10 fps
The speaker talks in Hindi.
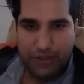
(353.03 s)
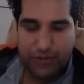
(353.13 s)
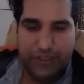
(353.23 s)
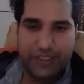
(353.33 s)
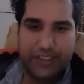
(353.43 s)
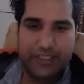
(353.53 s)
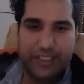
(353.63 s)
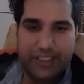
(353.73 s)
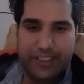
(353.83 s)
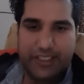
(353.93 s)

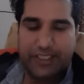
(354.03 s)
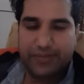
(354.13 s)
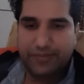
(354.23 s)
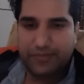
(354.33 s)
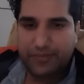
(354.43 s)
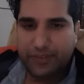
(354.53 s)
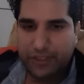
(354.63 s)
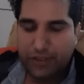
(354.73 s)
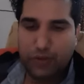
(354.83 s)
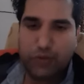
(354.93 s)
स्वेच्छाचारी है
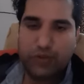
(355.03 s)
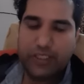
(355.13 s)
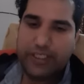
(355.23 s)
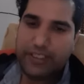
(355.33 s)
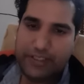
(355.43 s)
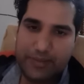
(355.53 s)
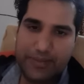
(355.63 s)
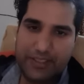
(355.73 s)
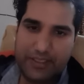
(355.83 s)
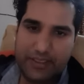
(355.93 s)
निरंकुश है या
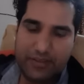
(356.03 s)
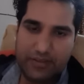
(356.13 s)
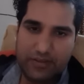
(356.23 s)
सीमित है